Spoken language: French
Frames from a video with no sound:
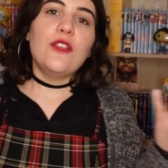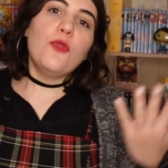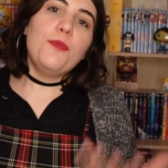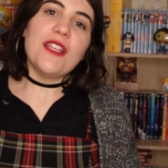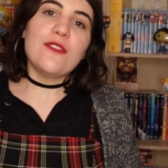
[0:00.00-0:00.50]

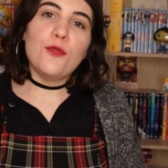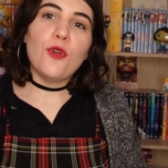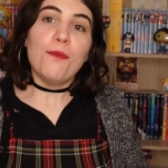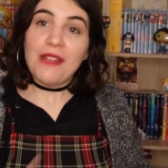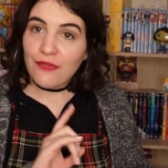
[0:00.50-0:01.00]
Donc bien
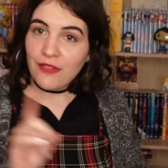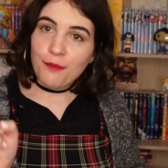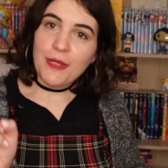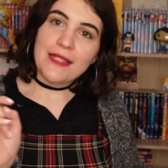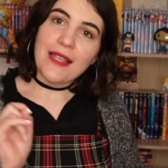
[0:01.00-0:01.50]
sûr, pas de film
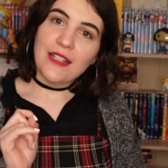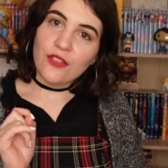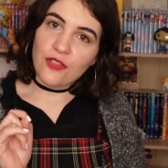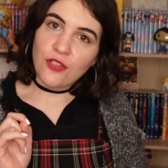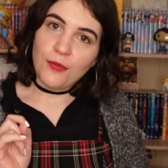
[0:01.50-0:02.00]
Pixar
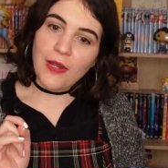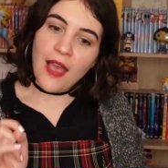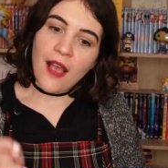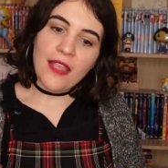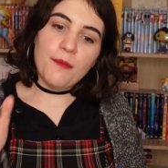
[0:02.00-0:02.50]
dans ce top
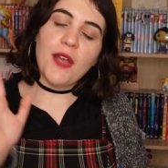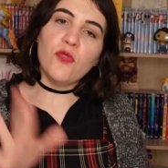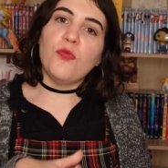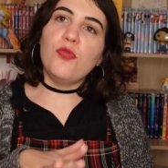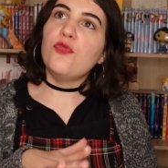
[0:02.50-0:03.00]
là et pas
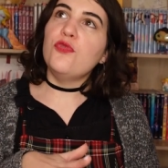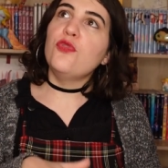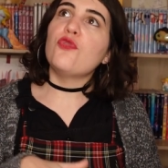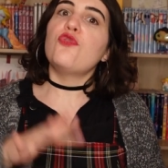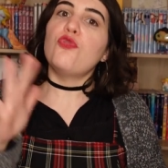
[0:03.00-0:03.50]
non plus
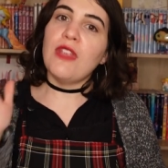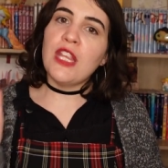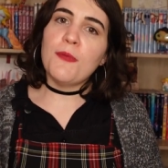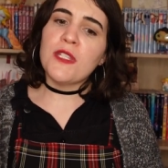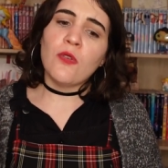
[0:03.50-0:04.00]
de
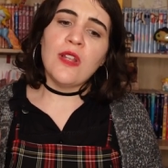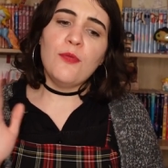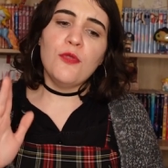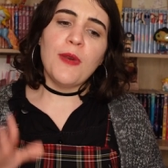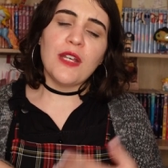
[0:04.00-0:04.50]
suites parce que la
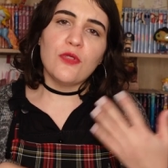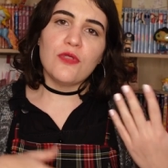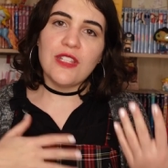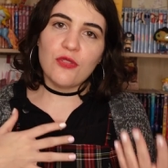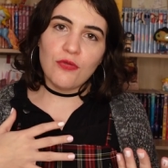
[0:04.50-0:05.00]
plupart
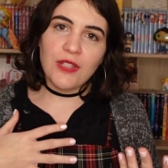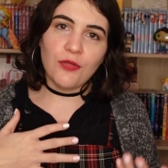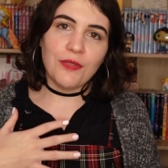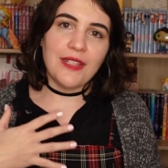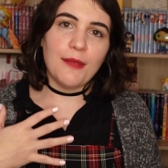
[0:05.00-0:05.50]
des suites
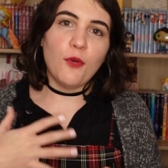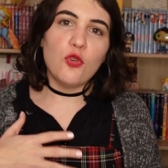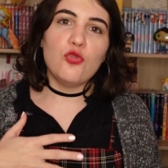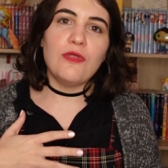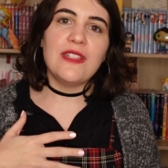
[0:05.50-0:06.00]
ont été
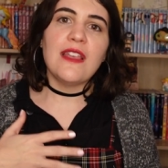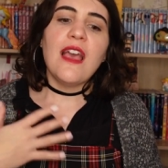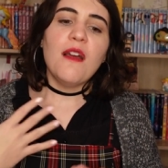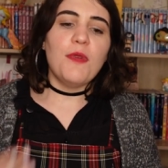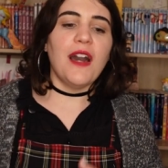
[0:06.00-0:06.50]
produites
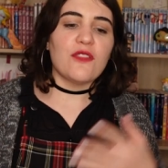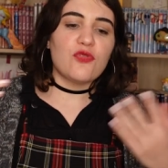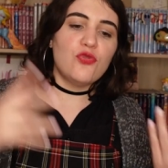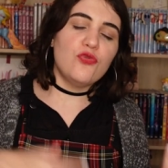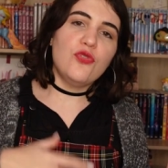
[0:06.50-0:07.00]
par un
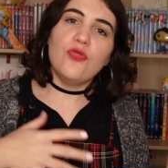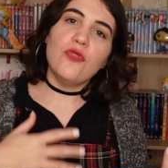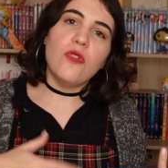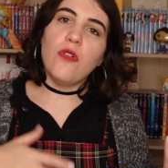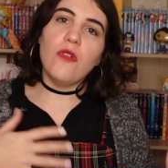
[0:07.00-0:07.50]

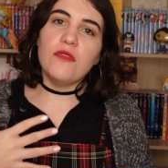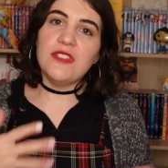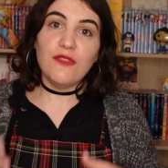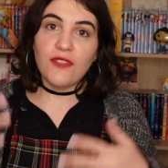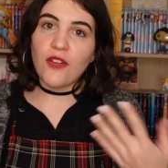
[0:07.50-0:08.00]
studio euh,
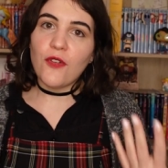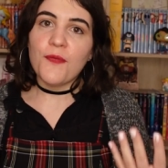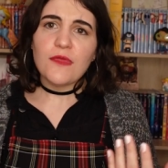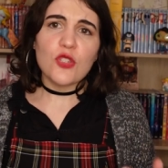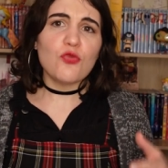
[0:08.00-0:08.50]
différent,
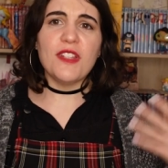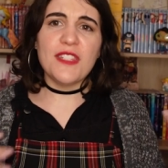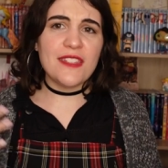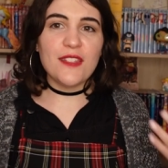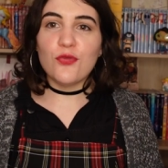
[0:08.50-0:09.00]
je crois
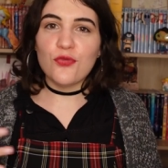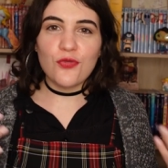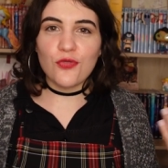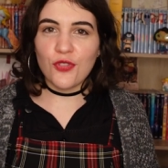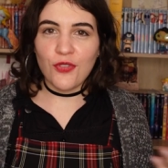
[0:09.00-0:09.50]
Disney Toon
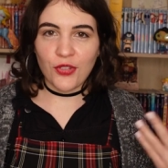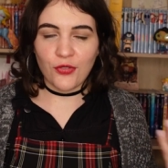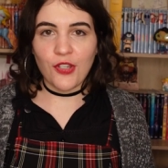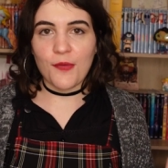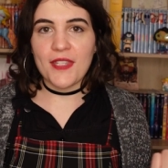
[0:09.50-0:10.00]
Studio, un
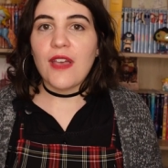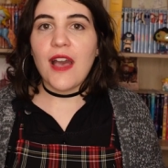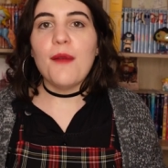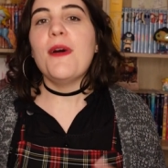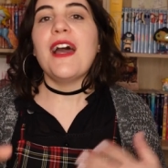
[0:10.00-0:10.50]
truc comme ça,
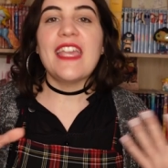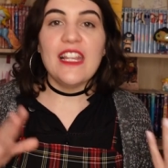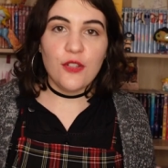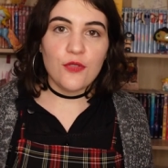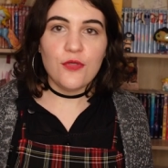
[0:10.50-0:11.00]
à part
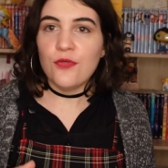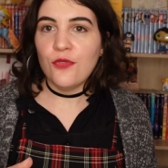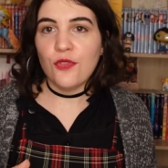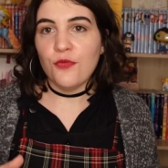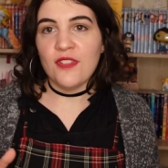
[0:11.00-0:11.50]

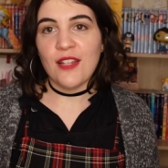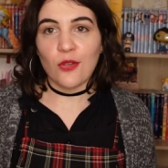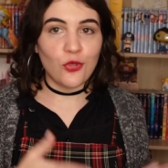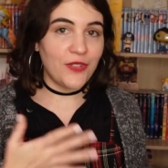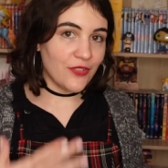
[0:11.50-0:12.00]
quelques-unes que vous allez
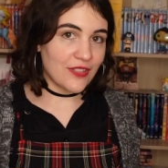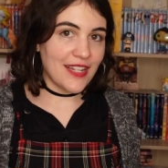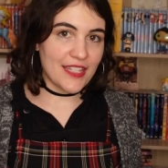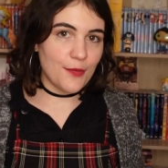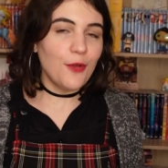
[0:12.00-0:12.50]
retrouver dans ce
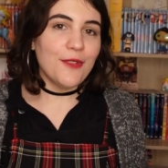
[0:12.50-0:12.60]
classement,